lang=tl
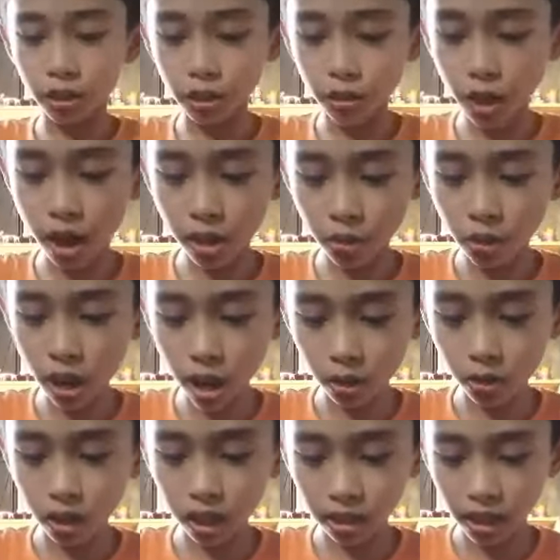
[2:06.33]
So,
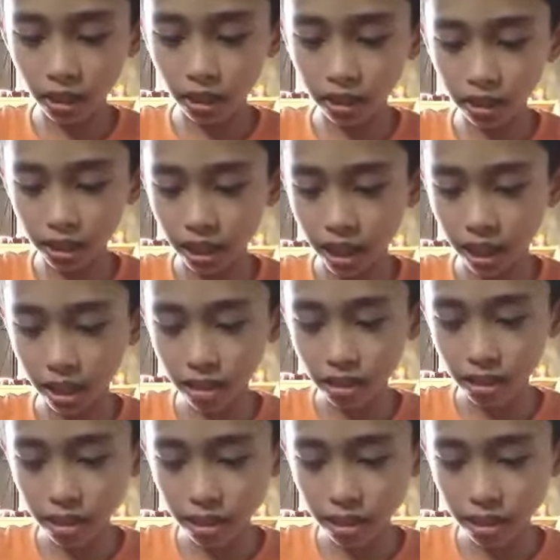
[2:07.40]
halo-halo lang natin sila.